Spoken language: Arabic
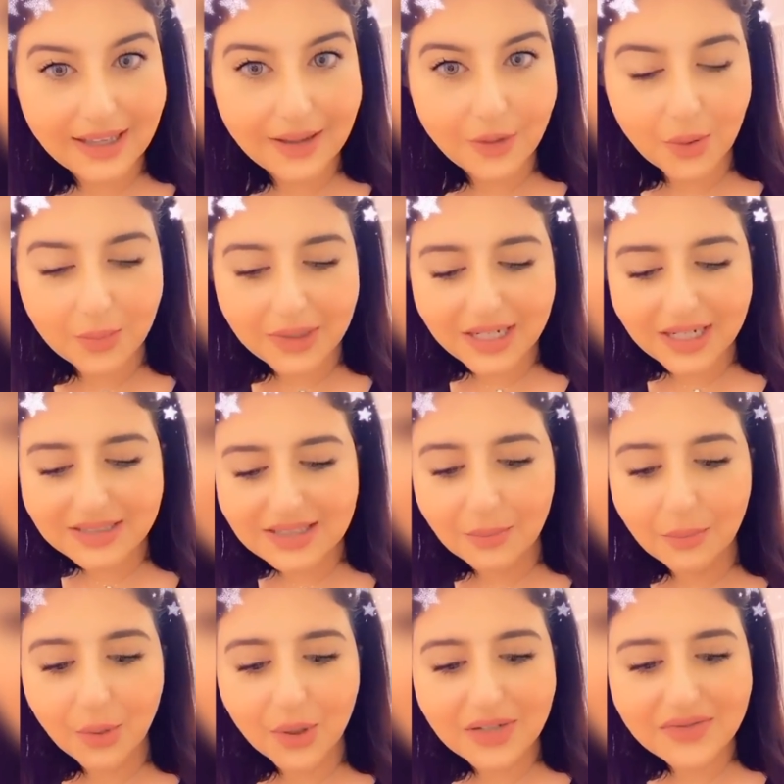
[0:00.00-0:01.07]
وبعدها
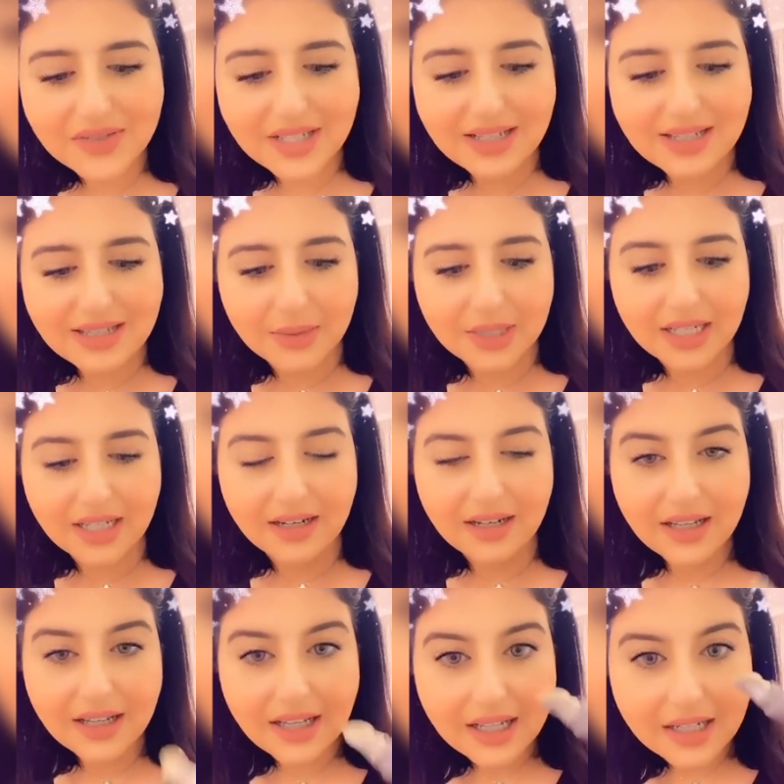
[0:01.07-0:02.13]
تفردينه
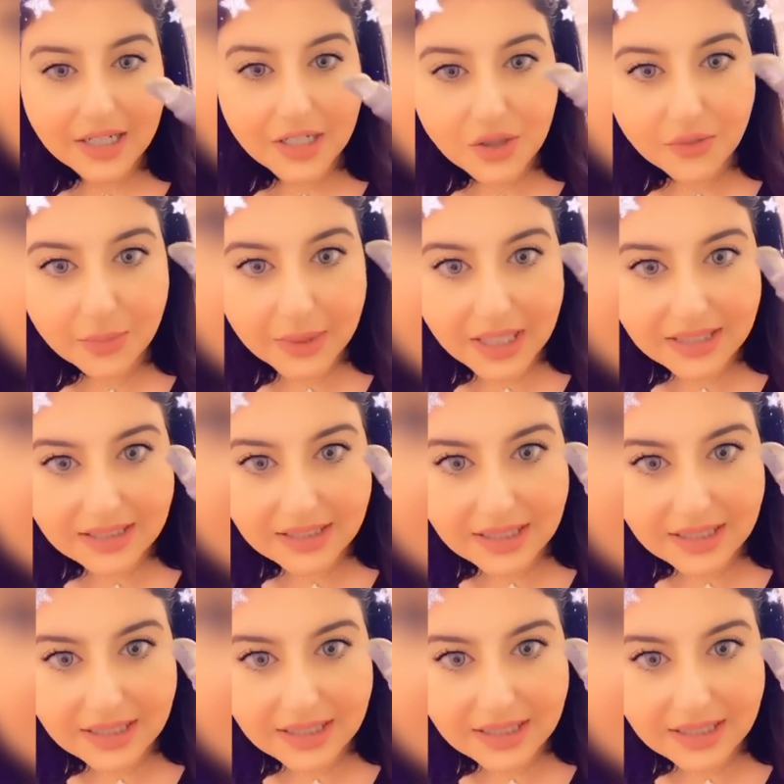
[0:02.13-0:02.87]
بالحديدة هذه